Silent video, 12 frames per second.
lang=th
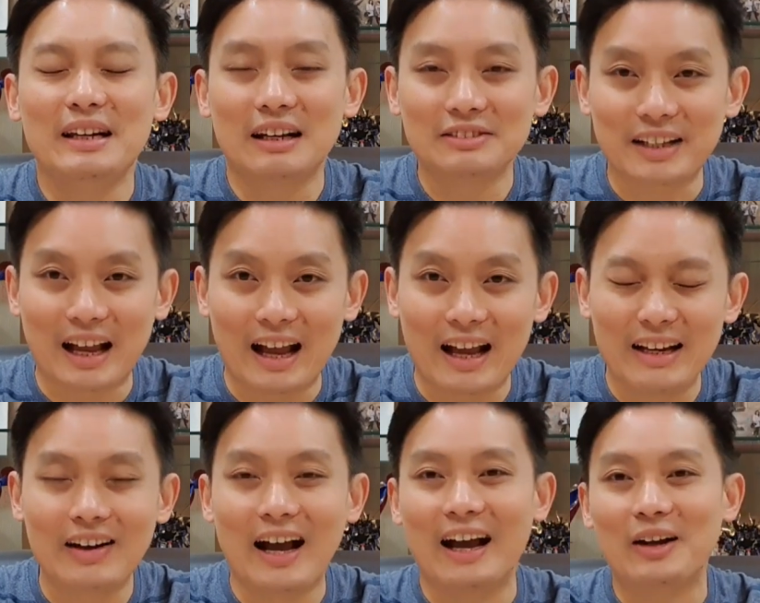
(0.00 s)
รักษา
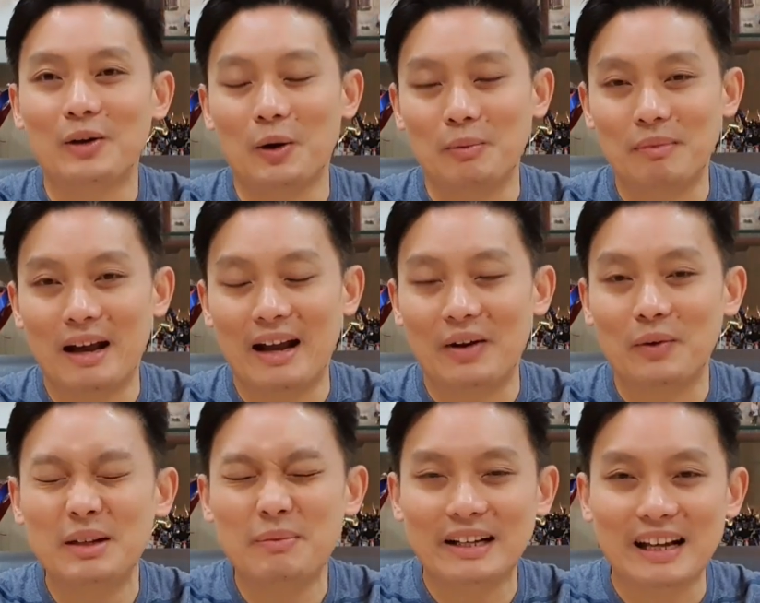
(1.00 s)
เดี๋ยวหายก็ออกมา คน
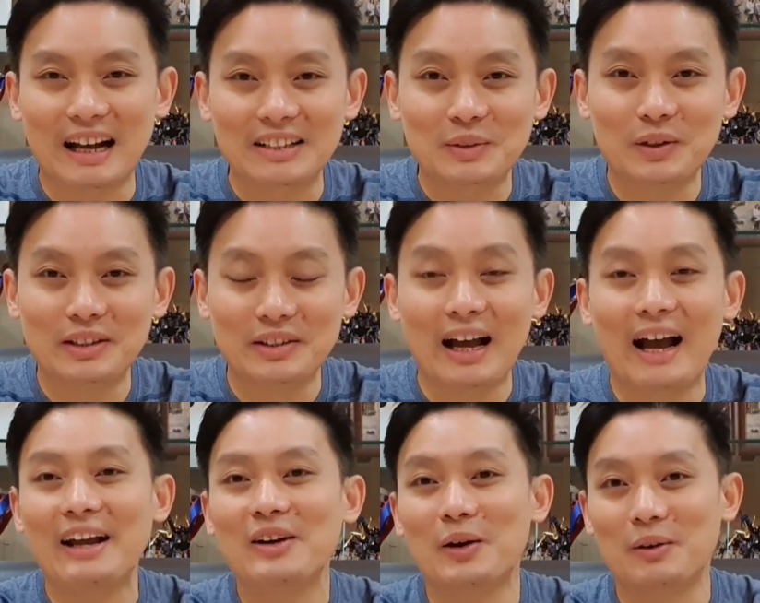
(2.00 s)
นี้ไปกักตัวเดี๋ยวหา
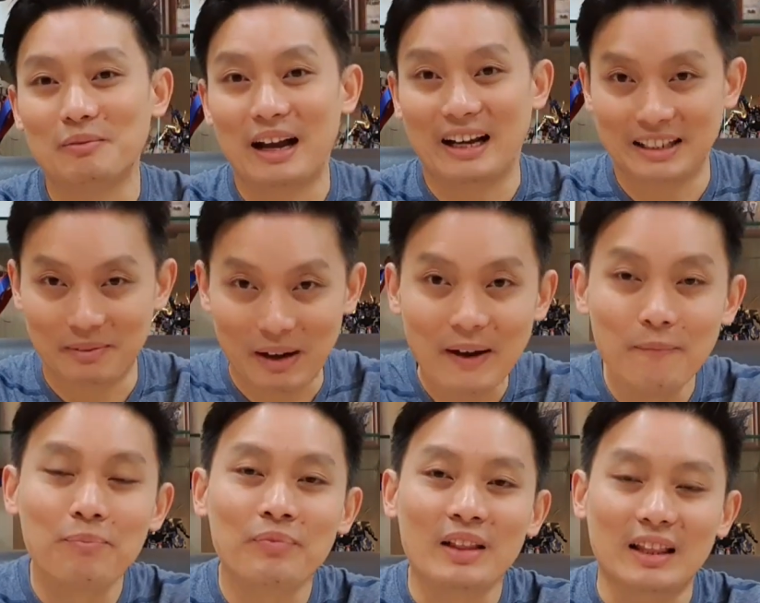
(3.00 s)
ยก็ออกมาเห็นไหม
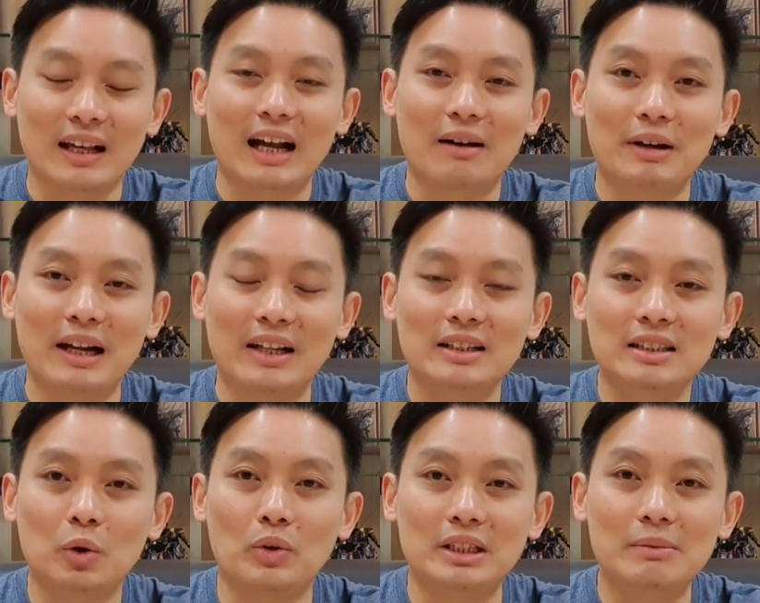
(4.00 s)
นะครับอันนั้นก็คื
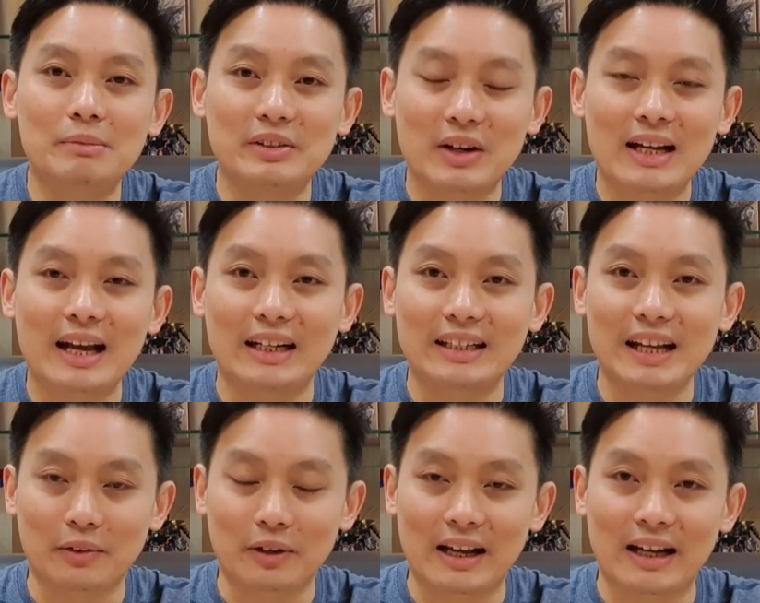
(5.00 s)
อคนที่มีร่างกายที่
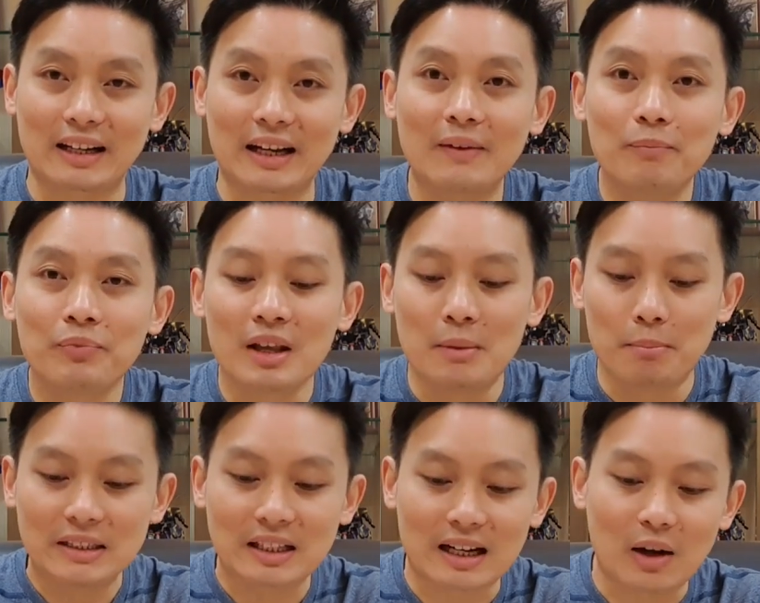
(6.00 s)
แข็งแรงนะ
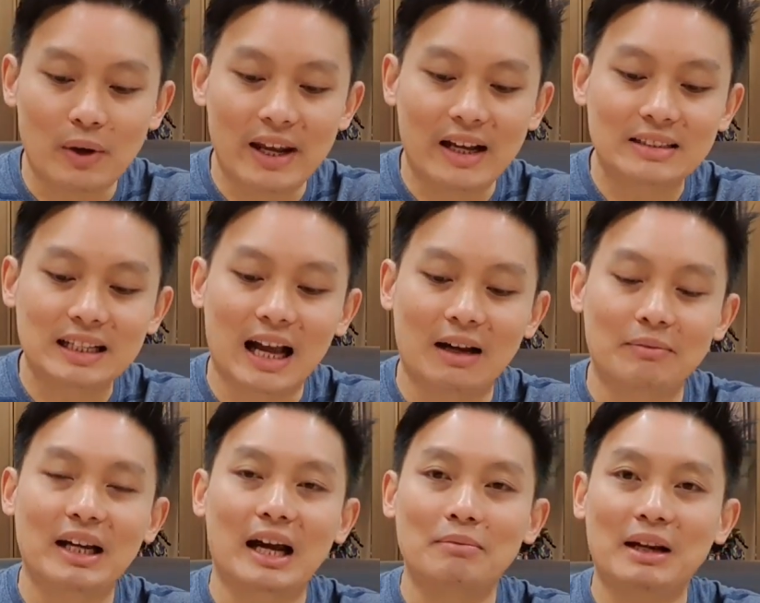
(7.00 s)
แม้แต่เราเองก็ตาม
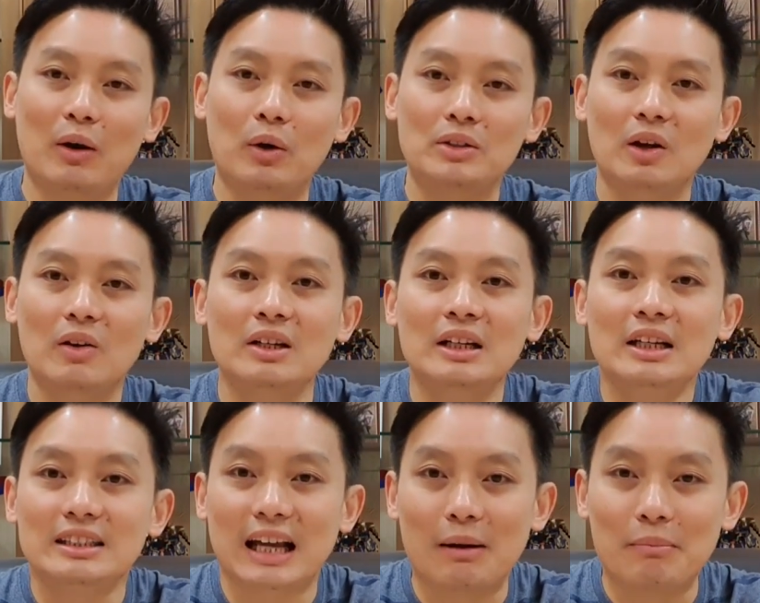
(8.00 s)
นะครับเราก็ต้อง
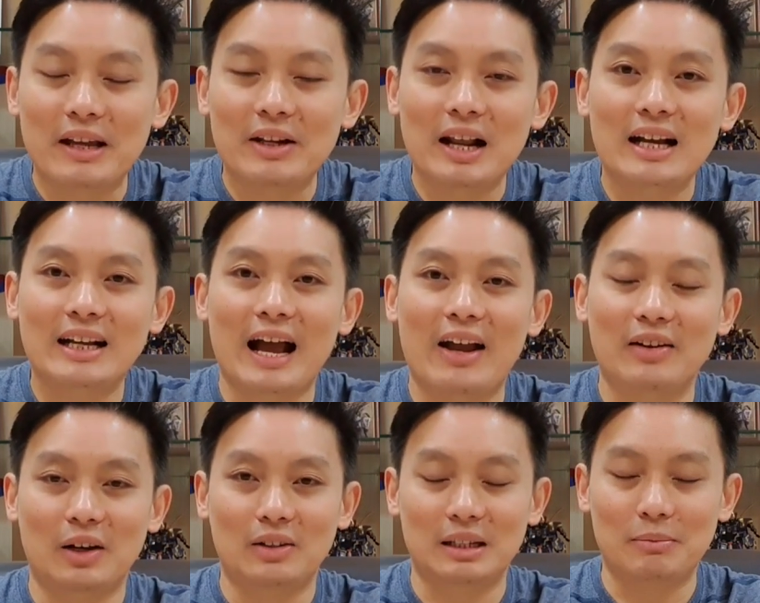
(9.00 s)
ทำให้ร่างกายของ
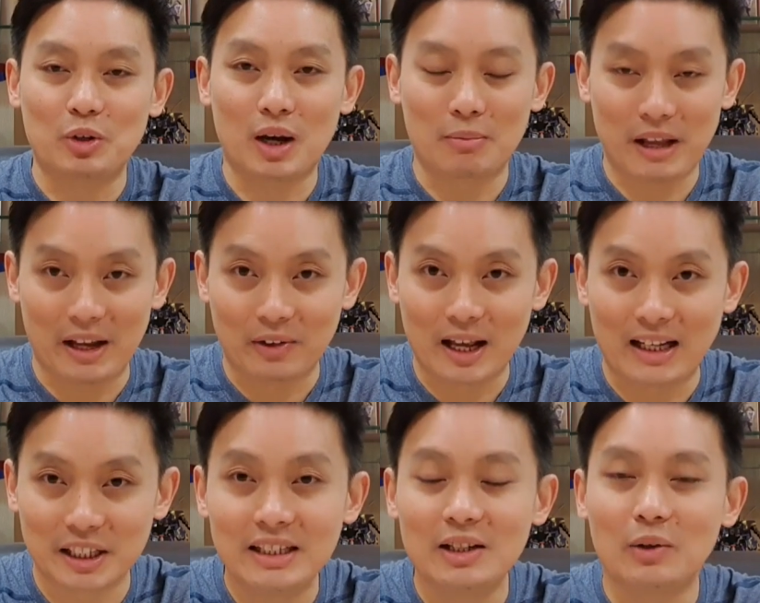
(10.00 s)
เราเนี่ยมีความแข็งแรง
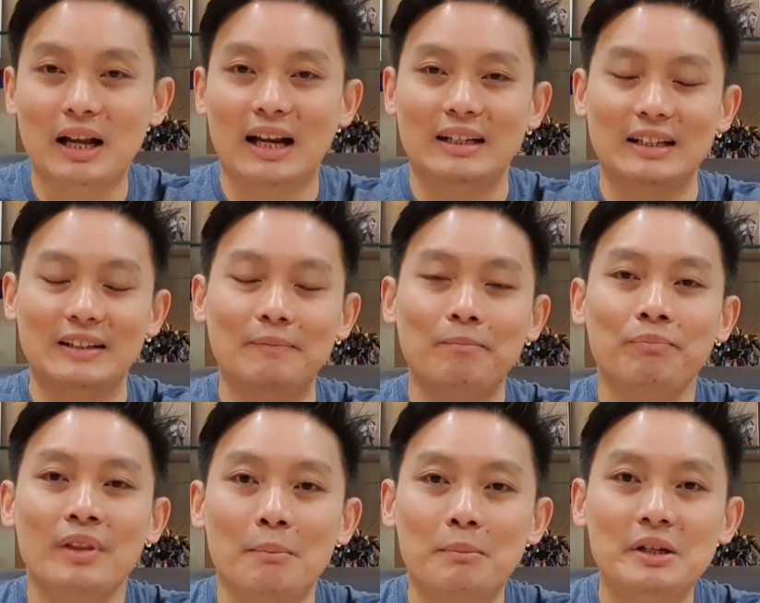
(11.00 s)
เช่นเดียวกันนะ
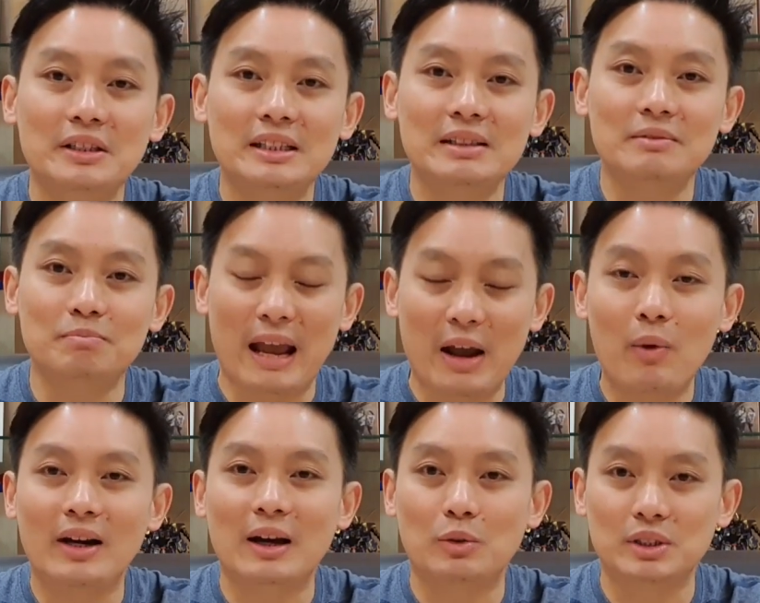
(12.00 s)
เพื่อที่แม้
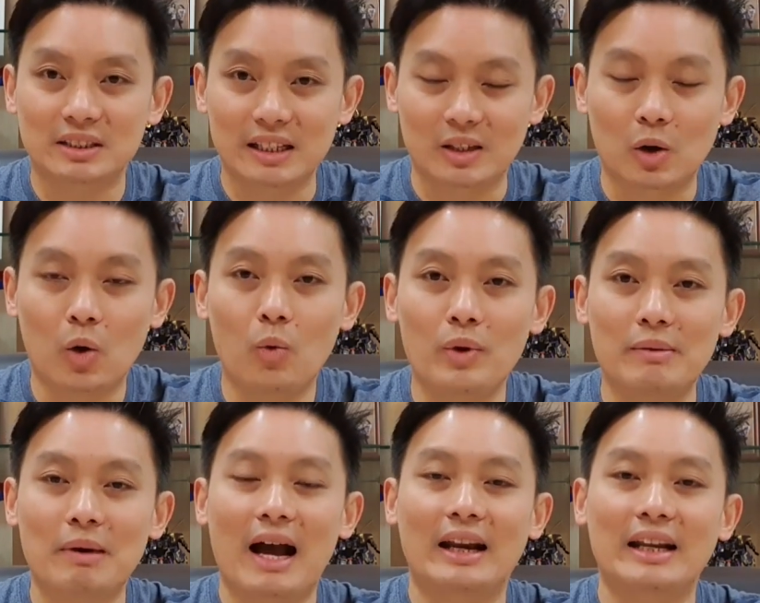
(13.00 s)
ว่าเราจะติดโควิด
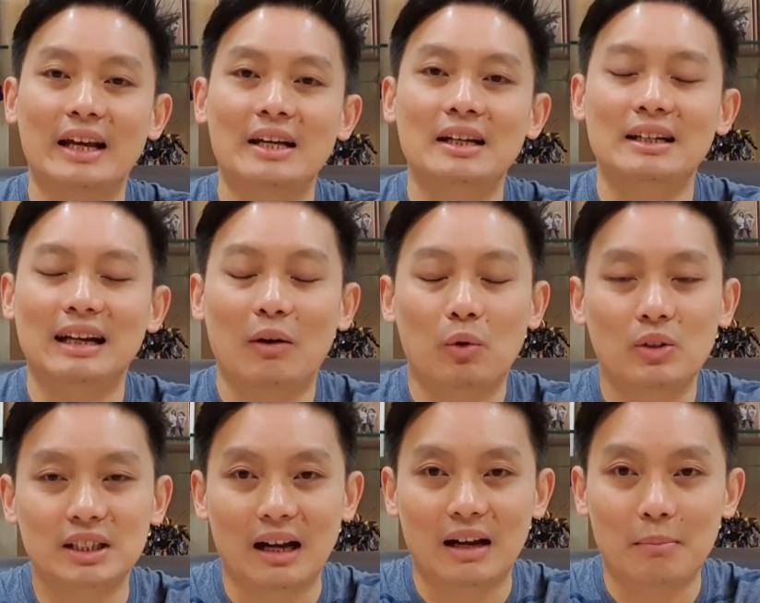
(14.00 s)
มาเนี่ยเราก็
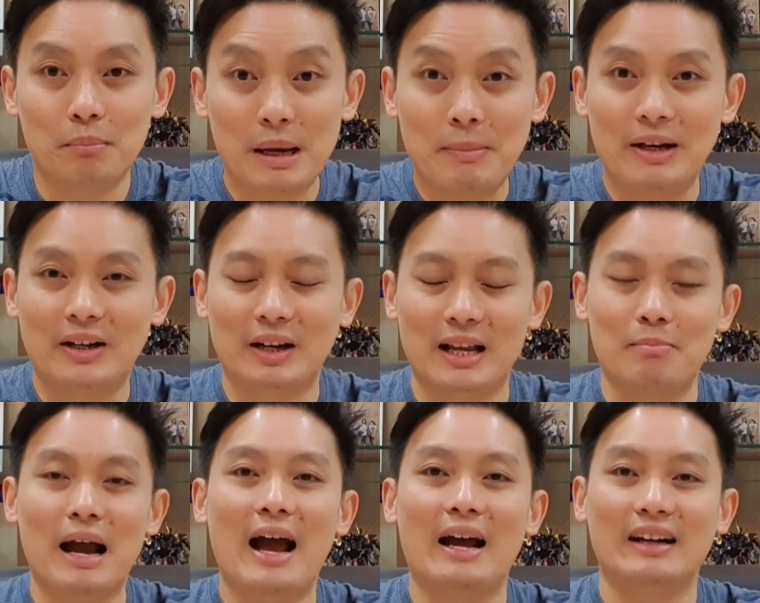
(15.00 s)
จะไม่เป็นอะไร
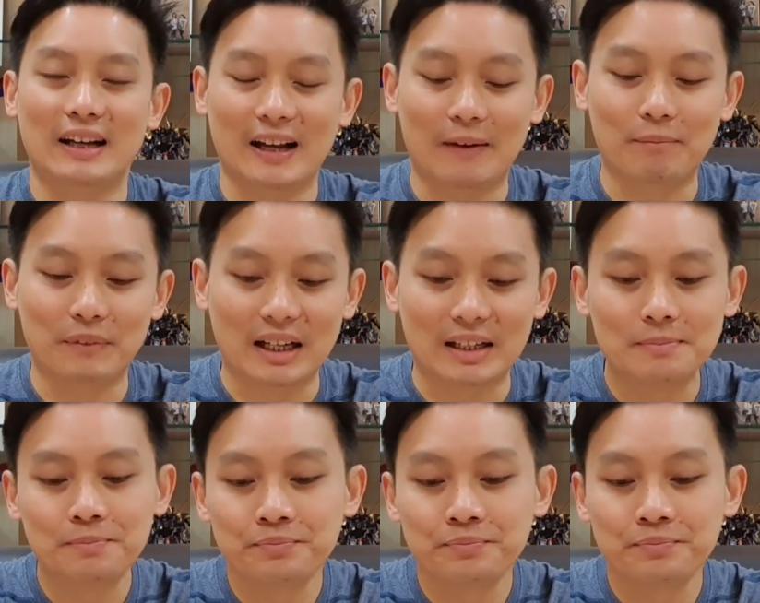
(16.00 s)
มากนะครับนะ